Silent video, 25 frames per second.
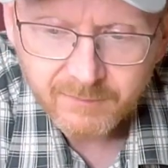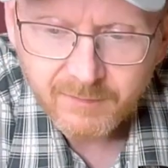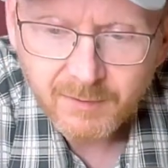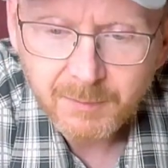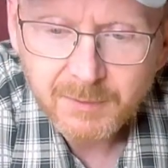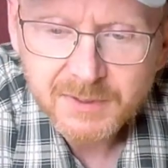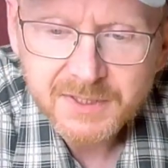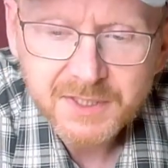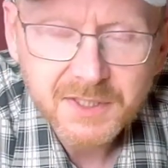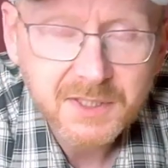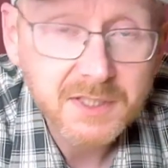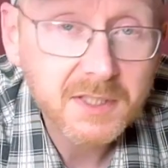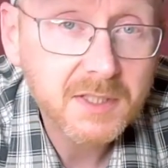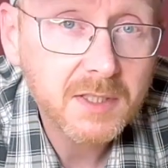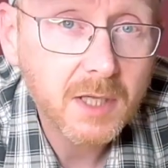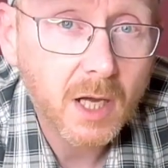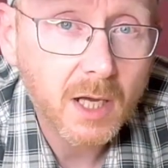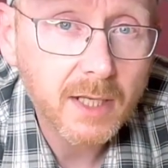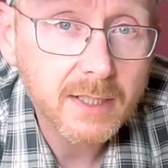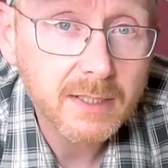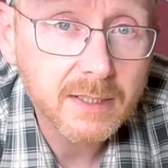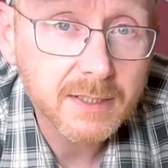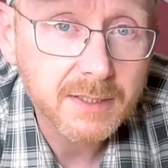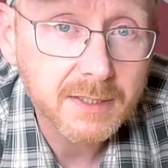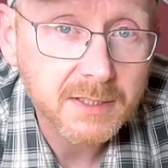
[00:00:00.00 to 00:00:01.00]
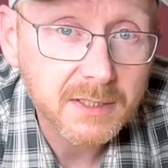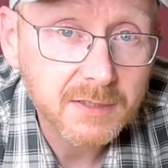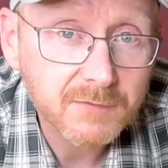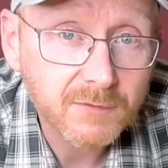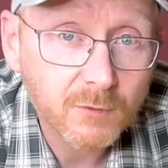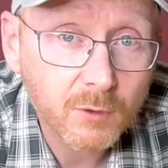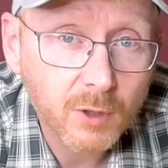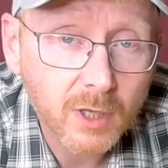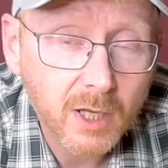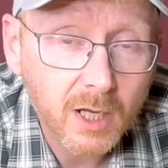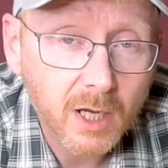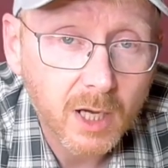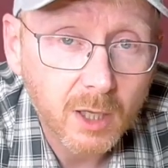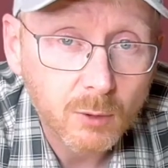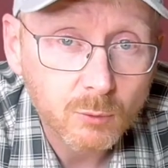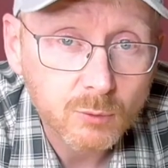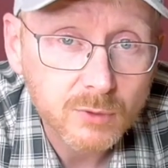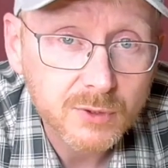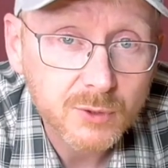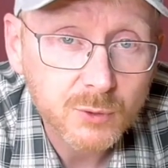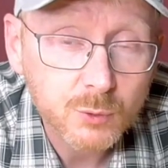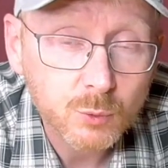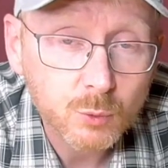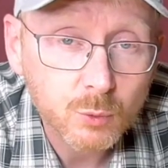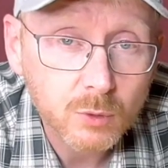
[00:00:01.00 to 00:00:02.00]
wenn man sich die Teile nicht vorher
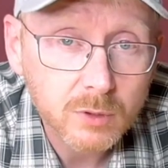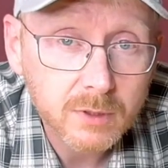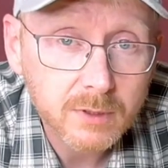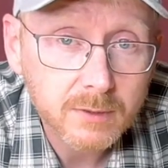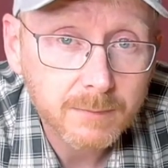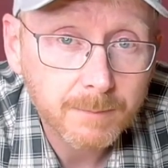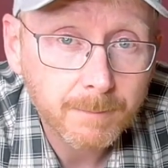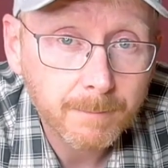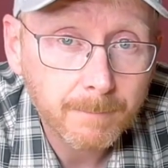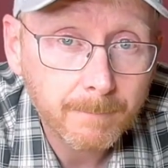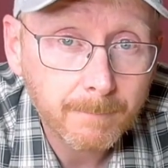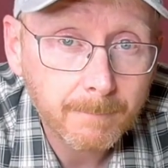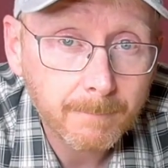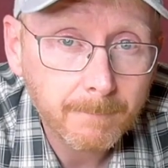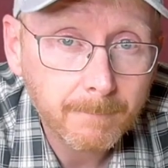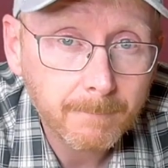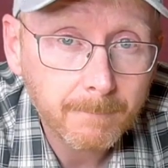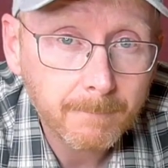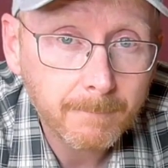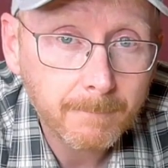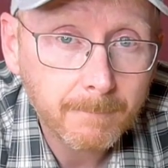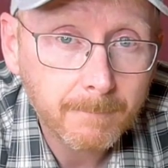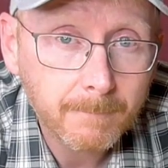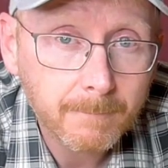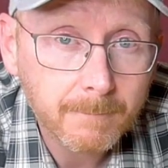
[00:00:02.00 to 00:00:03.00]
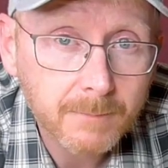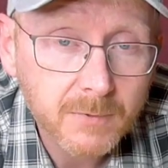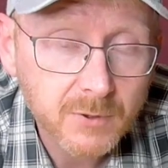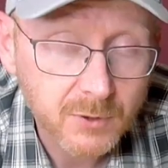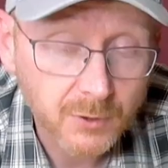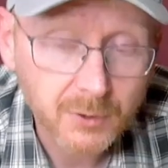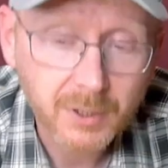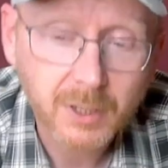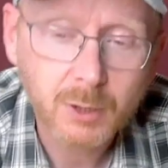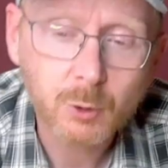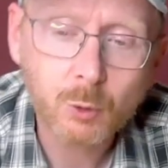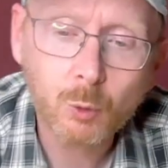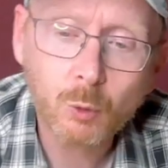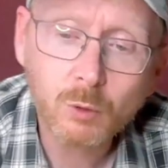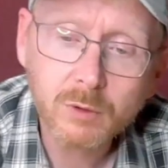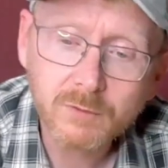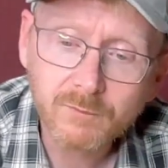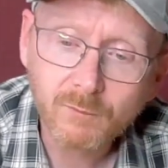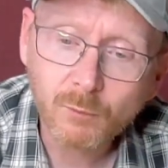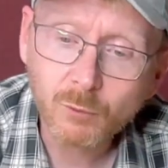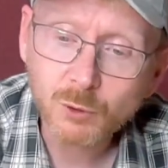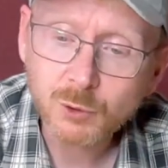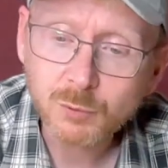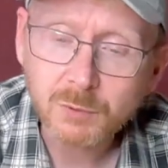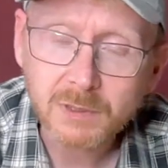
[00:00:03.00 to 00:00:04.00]
raussucht, sondern
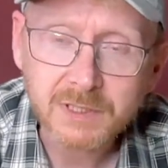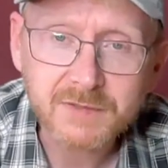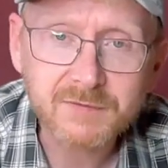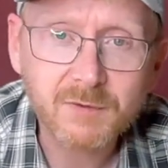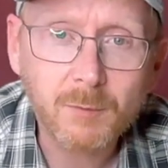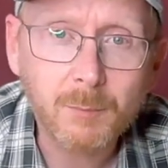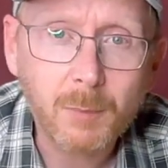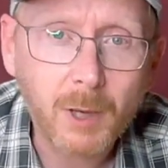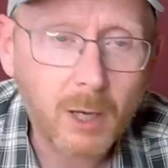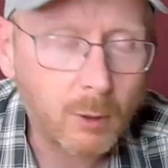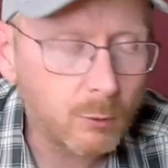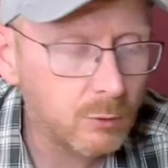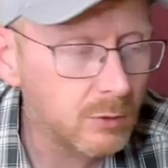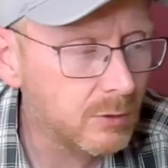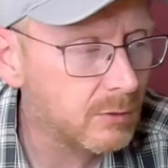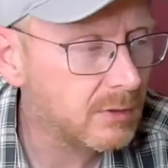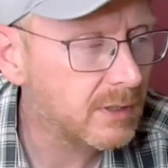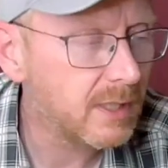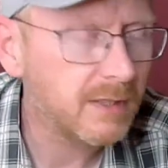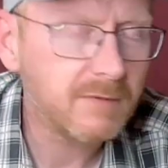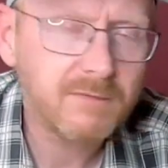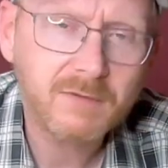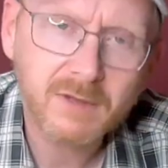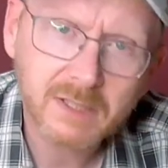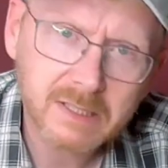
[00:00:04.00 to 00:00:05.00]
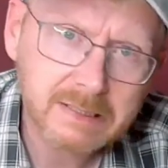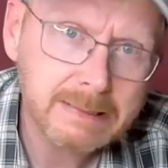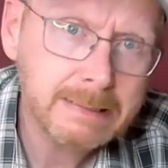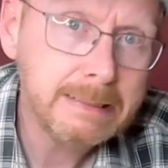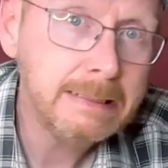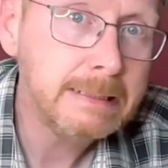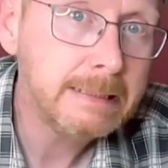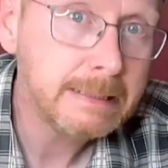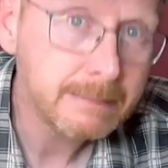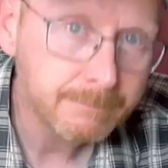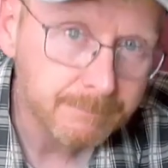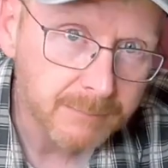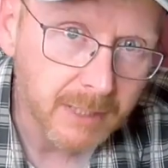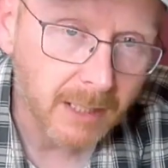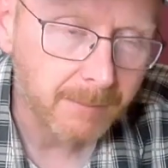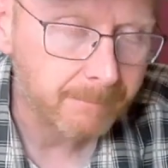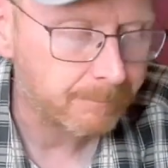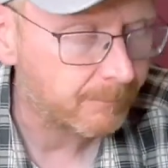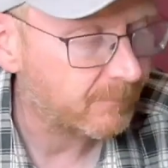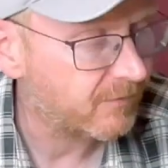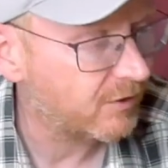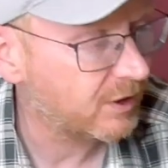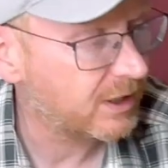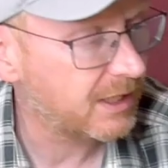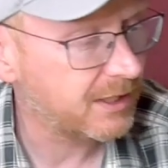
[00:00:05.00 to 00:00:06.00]
guckt, wo ich was verbaut und dann hm, ja,
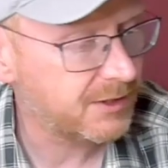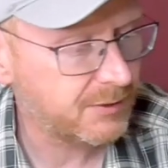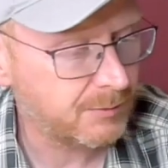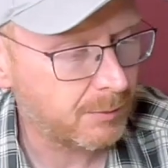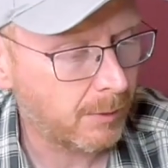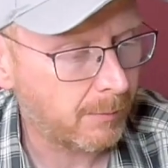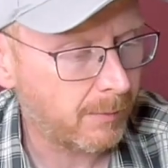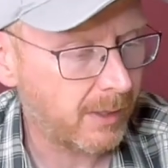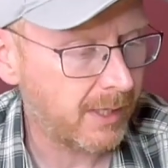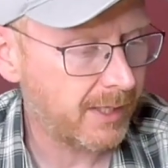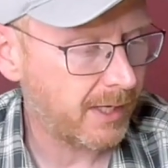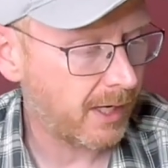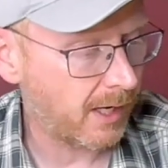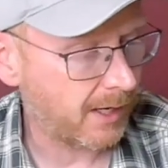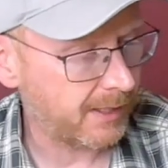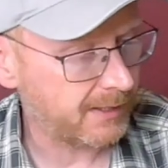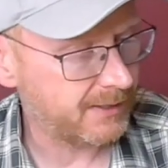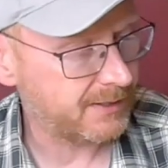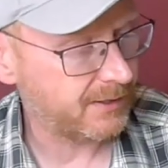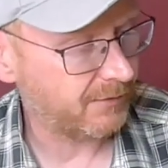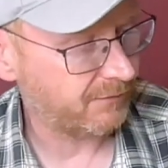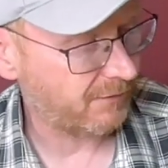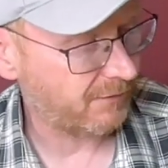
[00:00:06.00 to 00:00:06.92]
vergisst man mal eine 1